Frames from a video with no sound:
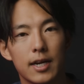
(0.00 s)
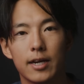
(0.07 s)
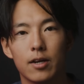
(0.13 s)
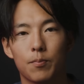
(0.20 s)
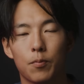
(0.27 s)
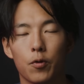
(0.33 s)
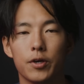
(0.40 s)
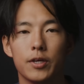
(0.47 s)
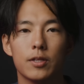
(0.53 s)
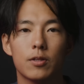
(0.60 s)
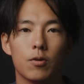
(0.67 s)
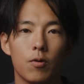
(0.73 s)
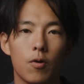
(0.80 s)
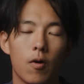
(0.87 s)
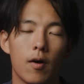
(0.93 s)
らいの
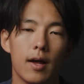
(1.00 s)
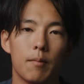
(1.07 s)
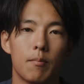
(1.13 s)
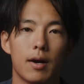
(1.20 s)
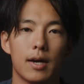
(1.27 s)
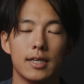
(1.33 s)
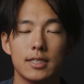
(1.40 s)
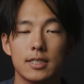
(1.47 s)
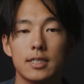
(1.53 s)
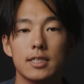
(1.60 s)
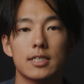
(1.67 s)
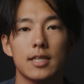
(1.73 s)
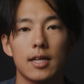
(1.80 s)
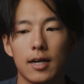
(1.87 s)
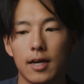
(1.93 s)
ポイントを、まあ、意識
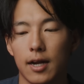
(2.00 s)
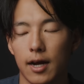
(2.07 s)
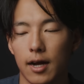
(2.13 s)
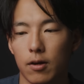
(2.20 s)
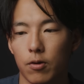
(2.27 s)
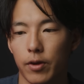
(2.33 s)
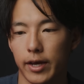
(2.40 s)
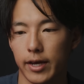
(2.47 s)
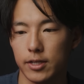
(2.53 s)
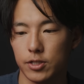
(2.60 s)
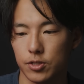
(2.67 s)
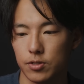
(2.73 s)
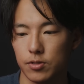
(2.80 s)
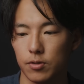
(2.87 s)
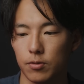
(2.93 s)
しながらこの編
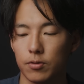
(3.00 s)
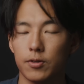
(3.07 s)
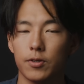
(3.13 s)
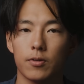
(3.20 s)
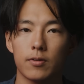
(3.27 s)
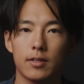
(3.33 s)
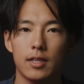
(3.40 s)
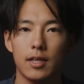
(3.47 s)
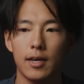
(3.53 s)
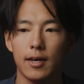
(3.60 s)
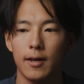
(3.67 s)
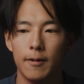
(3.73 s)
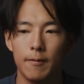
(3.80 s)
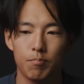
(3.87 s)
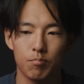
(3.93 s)
集することによっ
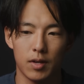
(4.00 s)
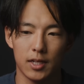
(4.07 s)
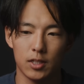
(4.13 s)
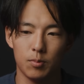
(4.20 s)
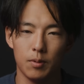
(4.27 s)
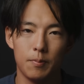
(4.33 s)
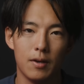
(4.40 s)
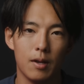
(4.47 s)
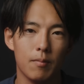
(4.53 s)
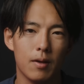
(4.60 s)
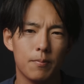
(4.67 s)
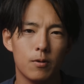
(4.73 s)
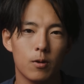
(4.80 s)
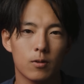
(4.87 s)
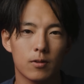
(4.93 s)
て、まあ、Adobe Premiere
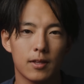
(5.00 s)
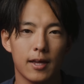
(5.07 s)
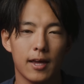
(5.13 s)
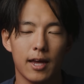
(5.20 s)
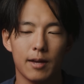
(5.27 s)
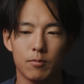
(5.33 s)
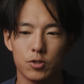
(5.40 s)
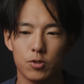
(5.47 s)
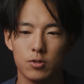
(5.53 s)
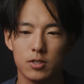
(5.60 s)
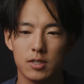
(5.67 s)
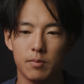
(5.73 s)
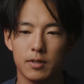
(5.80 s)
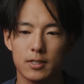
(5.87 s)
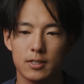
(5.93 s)
Pro って、正
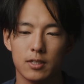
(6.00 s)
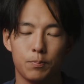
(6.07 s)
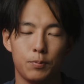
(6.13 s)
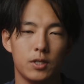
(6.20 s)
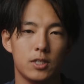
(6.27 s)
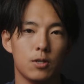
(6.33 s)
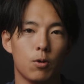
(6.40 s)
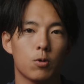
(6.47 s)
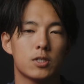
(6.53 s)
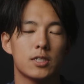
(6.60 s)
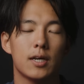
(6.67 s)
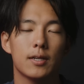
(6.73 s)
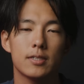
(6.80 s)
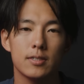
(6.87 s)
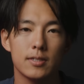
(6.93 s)
直めちゃくちゃ PC 落ち
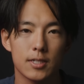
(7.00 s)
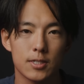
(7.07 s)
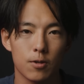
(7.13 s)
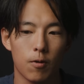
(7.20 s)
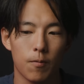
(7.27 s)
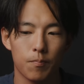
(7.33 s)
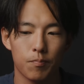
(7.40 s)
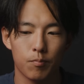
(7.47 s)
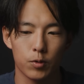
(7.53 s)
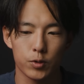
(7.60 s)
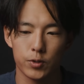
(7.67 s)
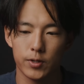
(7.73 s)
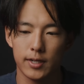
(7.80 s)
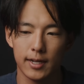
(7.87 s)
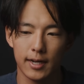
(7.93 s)
やすいんですよ。もう
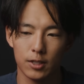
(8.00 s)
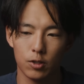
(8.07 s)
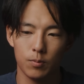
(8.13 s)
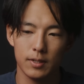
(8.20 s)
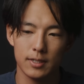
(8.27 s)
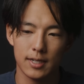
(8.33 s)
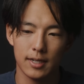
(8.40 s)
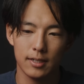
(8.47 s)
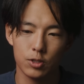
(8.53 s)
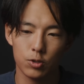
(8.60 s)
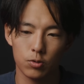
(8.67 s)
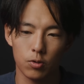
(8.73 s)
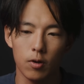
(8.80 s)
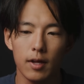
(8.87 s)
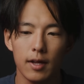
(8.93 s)
それはね、Adobe さんにちょっ
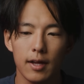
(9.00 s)
と